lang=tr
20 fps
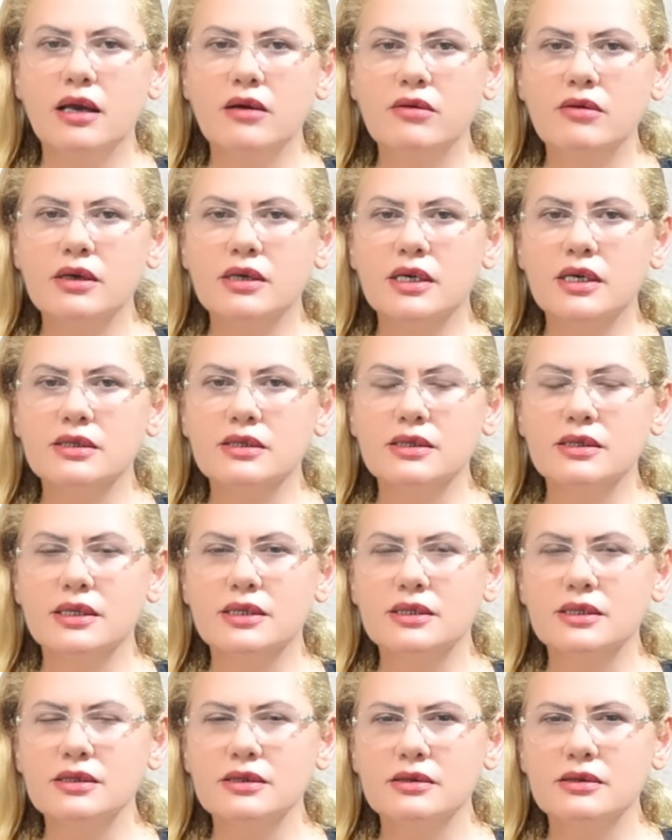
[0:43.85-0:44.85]
Evli
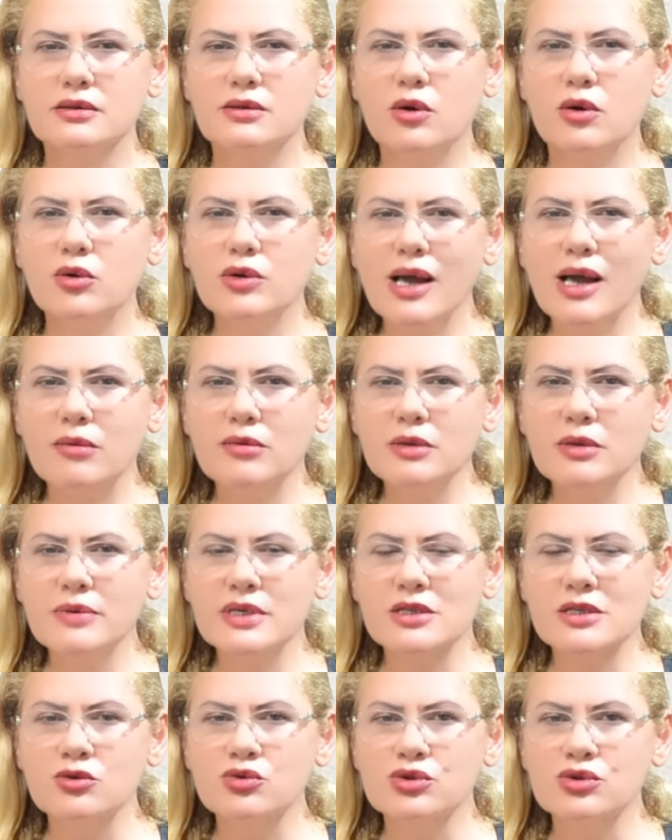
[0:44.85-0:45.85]
kadınların önemli
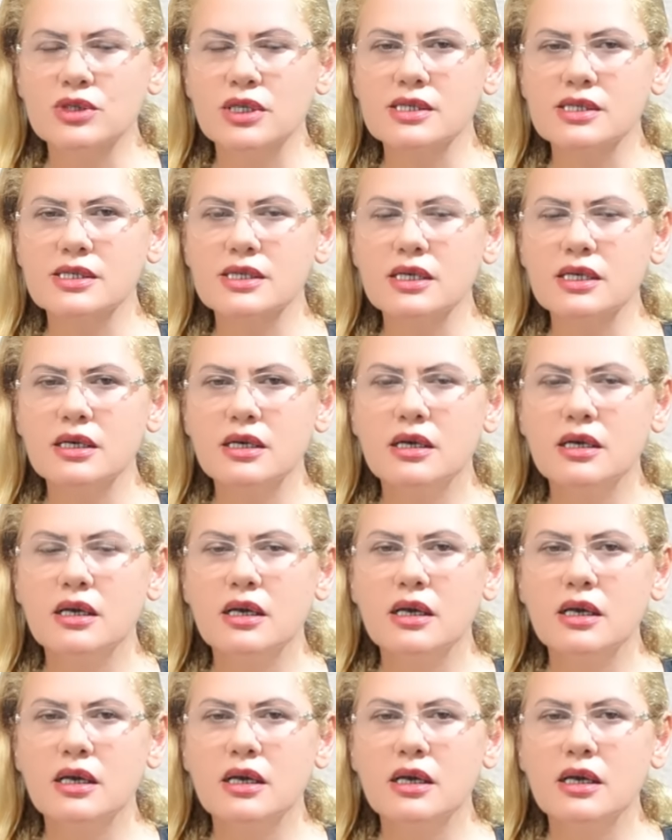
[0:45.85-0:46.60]
bir yüzdesi